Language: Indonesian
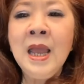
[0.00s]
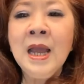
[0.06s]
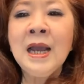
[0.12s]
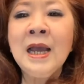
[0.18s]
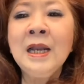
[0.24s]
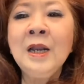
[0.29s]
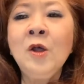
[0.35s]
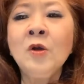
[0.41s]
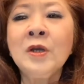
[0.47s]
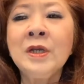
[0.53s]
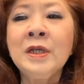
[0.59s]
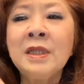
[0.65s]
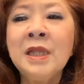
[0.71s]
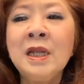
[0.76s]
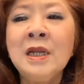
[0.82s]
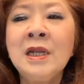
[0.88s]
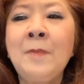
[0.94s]
kalau
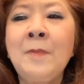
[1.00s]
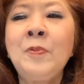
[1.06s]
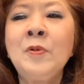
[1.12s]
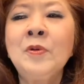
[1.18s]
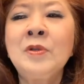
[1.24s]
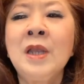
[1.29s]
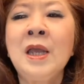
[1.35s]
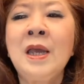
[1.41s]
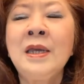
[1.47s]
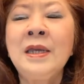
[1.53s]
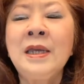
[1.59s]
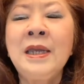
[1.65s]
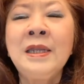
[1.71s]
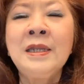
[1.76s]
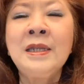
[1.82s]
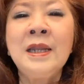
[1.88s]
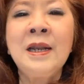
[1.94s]
kita nggak punya
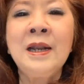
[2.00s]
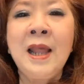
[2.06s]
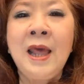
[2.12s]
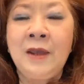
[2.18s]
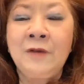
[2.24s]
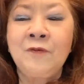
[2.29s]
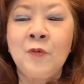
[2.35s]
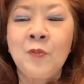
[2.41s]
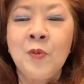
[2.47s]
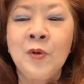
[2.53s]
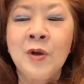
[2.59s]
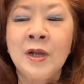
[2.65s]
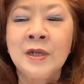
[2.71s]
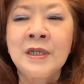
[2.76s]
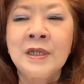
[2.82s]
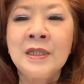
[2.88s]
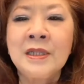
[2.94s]
inner life,
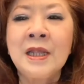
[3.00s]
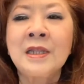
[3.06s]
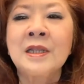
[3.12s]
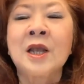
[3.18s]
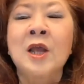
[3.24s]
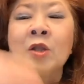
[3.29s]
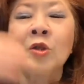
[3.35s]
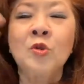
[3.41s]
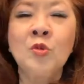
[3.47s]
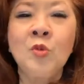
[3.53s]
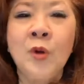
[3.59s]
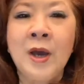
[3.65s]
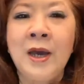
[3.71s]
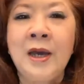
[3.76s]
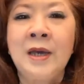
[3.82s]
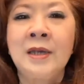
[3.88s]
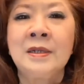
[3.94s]
hubungan kita dengan
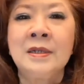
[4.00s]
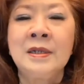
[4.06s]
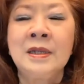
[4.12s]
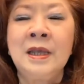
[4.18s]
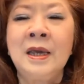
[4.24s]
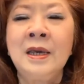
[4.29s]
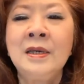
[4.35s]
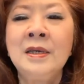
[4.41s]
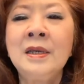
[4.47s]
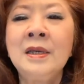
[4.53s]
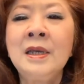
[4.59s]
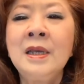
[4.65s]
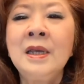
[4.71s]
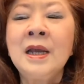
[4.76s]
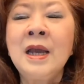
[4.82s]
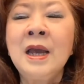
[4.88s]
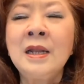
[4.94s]
Tuhan, ya,
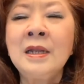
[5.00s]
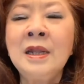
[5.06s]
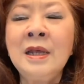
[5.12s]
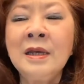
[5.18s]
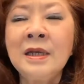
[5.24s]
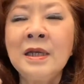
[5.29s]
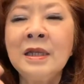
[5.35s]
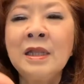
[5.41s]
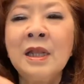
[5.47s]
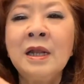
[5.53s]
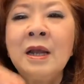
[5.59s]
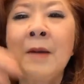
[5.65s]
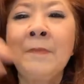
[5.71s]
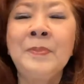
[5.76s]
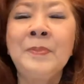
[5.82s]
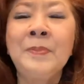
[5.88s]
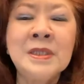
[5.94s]
karena kita
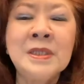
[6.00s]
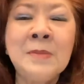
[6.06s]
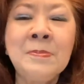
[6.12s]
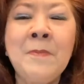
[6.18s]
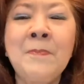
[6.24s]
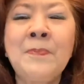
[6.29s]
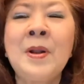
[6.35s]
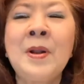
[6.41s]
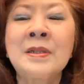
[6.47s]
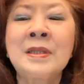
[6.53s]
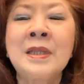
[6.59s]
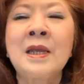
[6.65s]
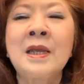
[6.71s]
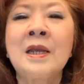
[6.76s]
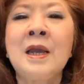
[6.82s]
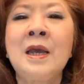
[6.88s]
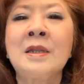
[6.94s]
nggak bisa
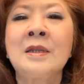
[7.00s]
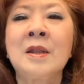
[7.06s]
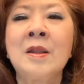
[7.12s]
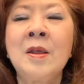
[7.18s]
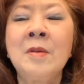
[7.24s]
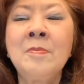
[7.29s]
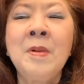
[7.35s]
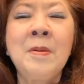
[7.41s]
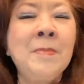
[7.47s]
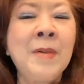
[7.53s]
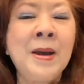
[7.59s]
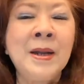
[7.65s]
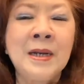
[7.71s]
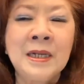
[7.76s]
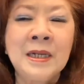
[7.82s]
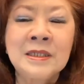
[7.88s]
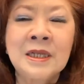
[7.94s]
mempraktekkan
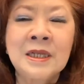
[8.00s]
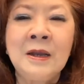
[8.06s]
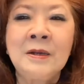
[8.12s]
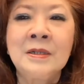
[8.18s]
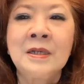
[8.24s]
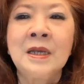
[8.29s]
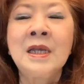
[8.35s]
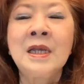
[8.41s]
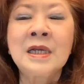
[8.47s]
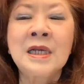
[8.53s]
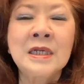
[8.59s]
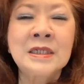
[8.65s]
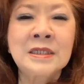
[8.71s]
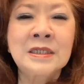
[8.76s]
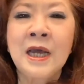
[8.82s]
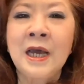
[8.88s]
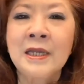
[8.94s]
membalas ke
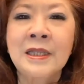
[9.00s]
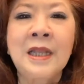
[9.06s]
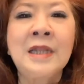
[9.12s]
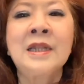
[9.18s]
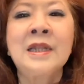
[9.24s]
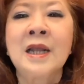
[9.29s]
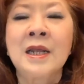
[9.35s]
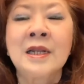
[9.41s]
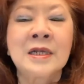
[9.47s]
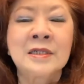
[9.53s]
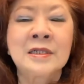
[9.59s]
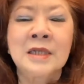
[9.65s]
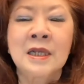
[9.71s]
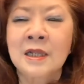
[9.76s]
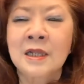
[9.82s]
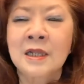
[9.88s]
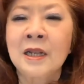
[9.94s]
kejahatan dengan
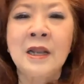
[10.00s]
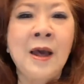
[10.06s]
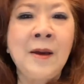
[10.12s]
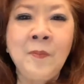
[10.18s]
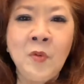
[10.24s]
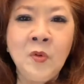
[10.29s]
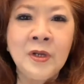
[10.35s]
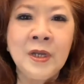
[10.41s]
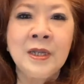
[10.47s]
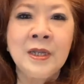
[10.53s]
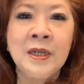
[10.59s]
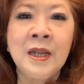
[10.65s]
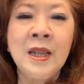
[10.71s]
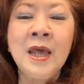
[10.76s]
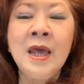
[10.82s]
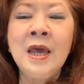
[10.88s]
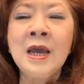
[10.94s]
kejahatan tidak
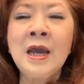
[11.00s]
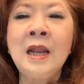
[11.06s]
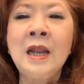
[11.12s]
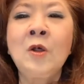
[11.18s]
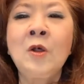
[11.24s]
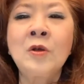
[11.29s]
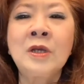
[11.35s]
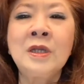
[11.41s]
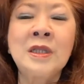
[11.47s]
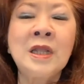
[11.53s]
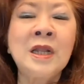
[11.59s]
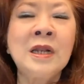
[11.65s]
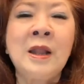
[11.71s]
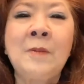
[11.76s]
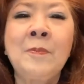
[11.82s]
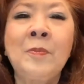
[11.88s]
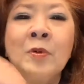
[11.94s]
mungkin kalau kita
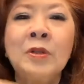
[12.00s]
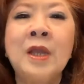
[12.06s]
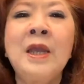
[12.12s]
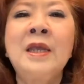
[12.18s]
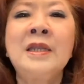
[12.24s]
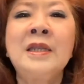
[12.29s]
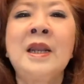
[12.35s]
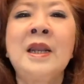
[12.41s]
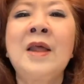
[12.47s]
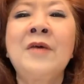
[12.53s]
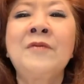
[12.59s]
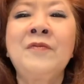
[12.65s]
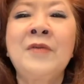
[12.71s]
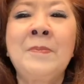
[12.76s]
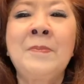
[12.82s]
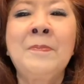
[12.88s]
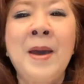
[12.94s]
nggak punya inner life
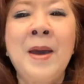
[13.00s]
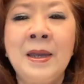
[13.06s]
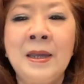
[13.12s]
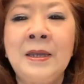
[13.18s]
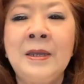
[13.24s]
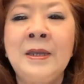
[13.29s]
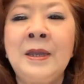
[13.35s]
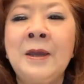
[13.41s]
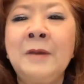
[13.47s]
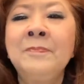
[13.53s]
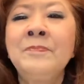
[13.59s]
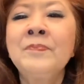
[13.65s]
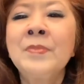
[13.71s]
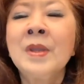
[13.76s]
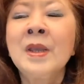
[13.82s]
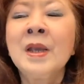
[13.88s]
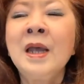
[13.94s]
yang baik ya
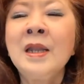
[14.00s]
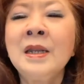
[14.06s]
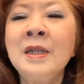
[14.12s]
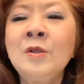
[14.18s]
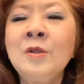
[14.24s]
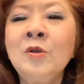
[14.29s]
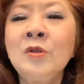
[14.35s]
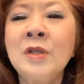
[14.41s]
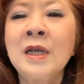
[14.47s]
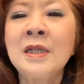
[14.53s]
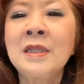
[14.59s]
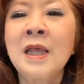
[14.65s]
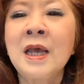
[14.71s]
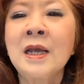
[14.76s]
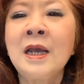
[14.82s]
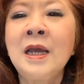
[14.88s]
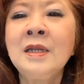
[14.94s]
karena itu
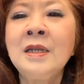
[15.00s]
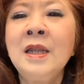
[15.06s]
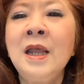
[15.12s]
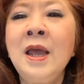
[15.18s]
dikatakan